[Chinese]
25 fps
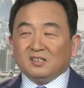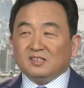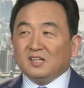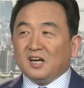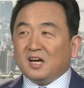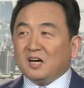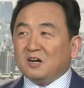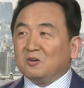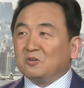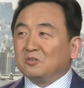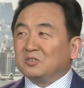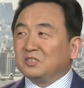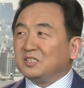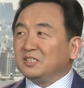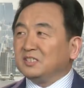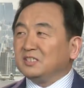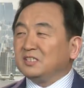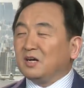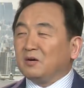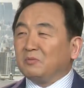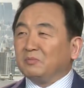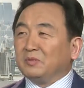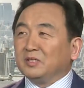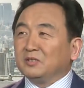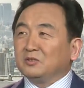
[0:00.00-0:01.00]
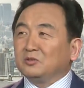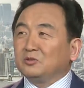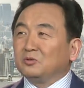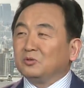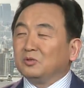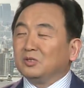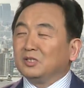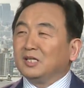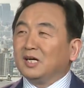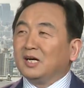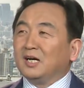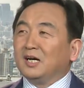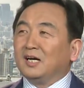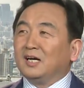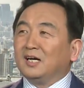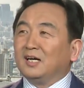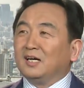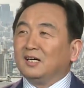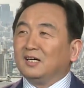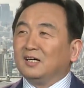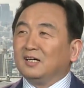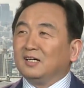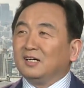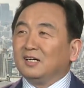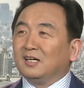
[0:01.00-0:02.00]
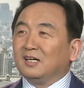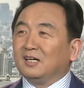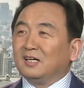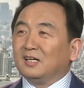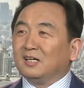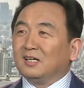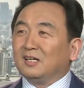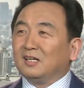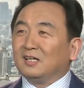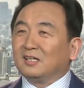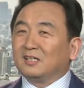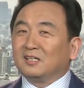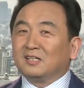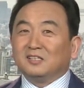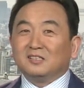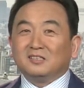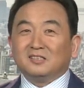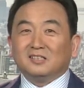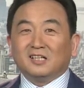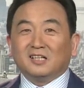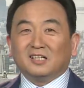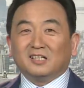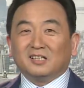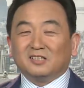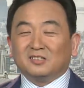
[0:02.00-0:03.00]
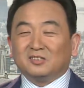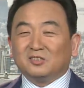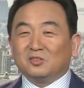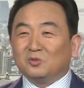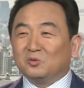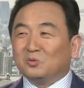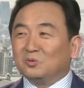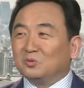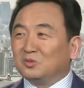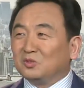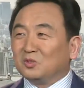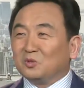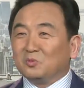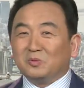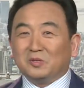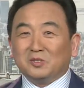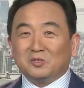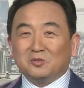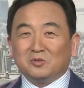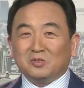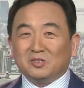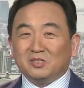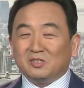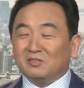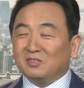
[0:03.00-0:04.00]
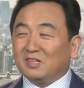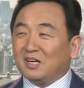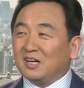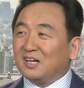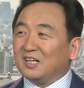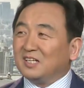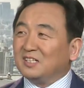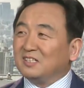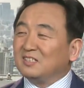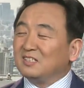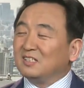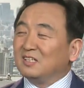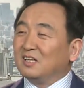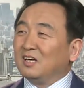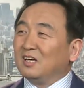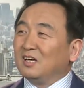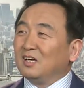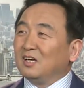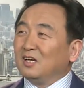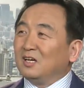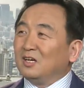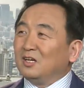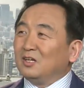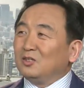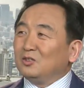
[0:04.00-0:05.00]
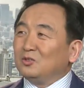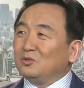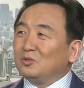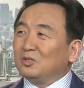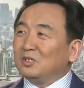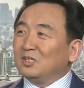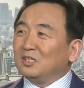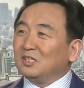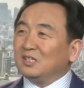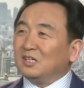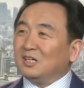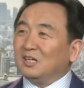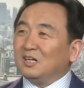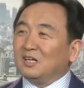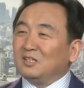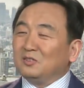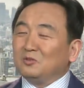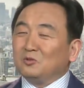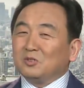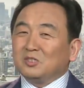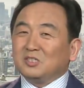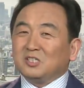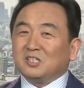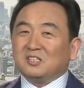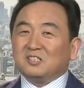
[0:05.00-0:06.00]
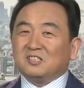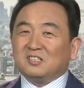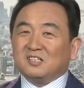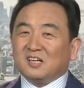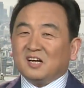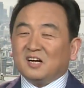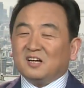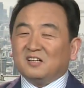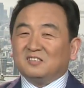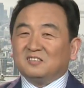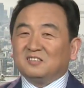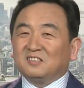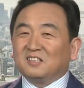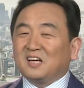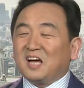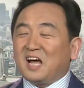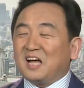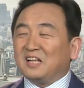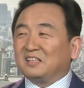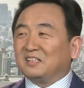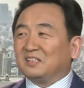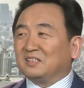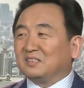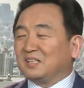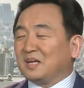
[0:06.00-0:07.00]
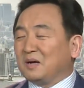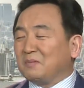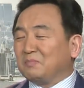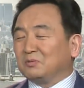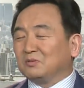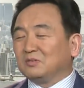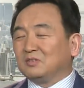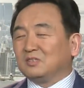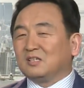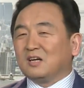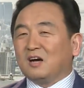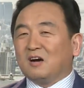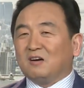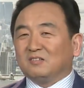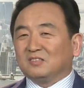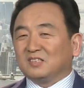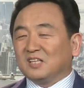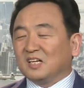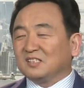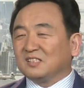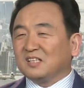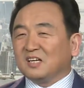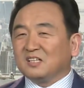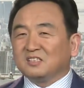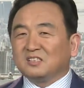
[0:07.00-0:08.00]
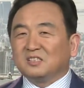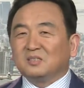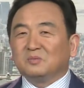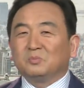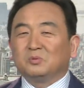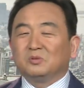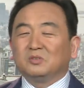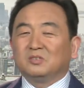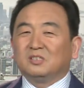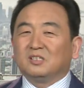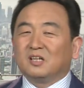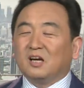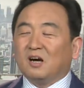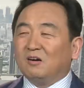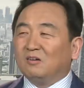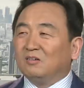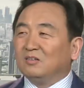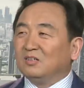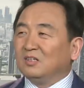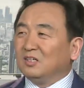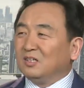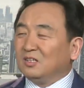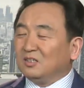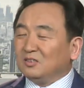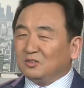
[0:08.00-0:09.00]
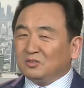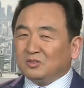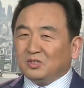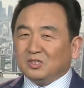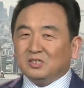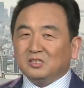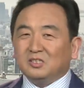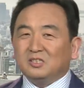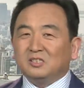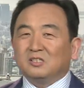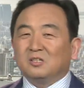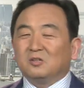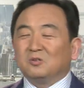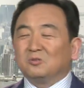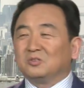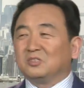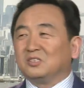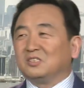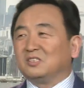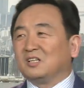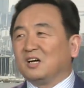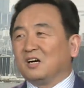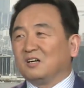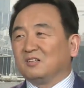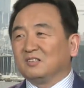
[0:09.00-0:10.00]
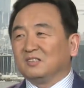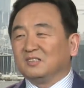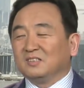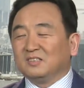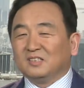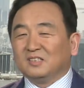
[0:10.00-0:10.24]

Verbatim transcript: 然后奚晓明说呢，呃，跟这个周周本顺有点类似。说很多事是他儿子干的，他不知道，他当时不知道，所以事后知道，